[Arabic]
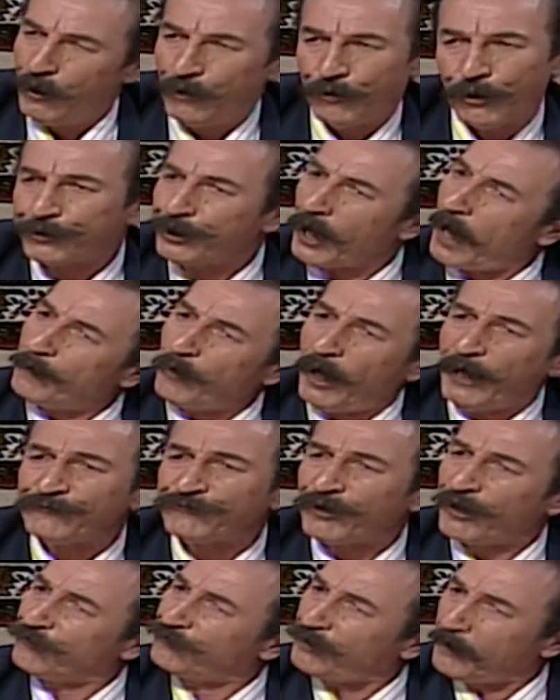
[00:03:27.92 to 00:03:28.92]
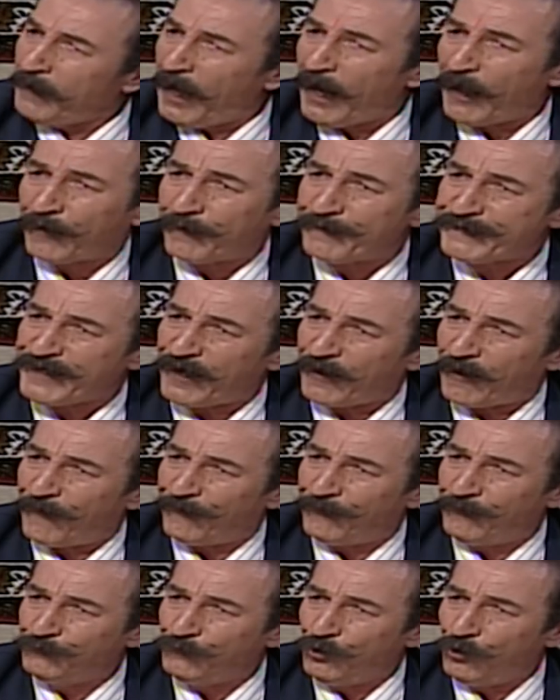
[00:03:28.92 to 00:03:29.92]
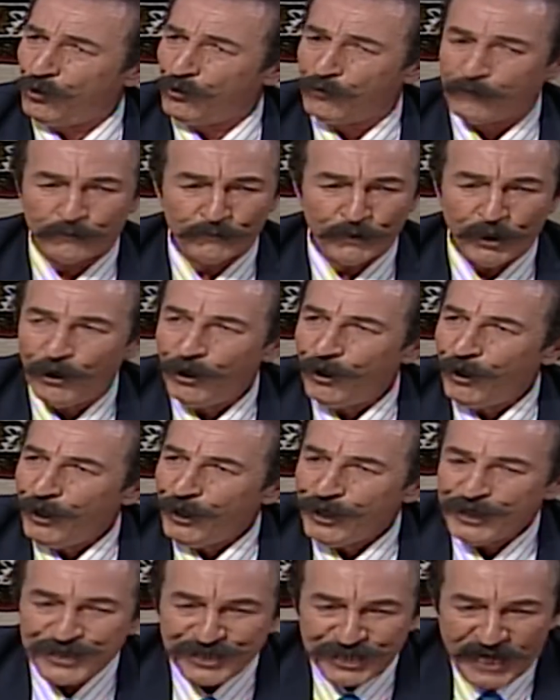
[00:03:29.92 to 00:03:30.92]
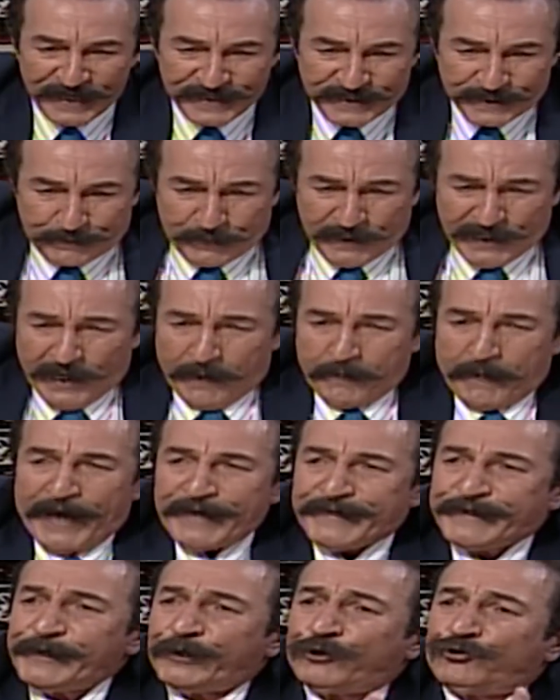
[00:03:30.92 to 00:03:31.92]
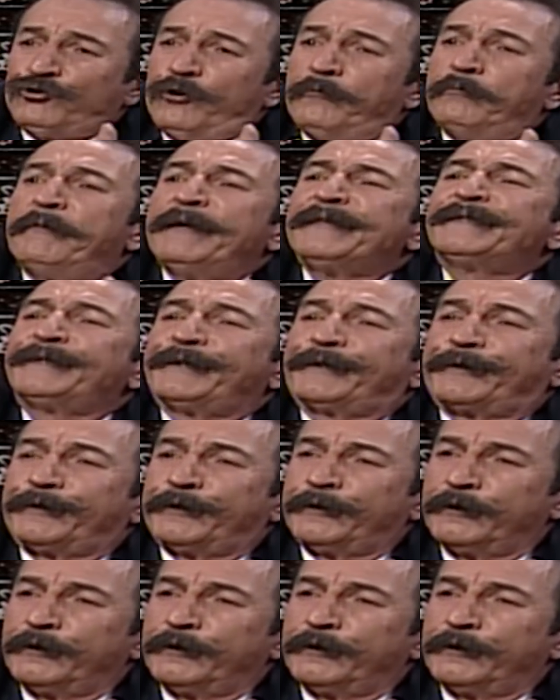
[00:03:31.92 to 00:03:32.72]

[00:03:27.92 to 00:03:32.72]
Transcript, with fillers: لك يا ابو عنتر انت مالك مثقف منو الجاذبيه ماسكتهم مسك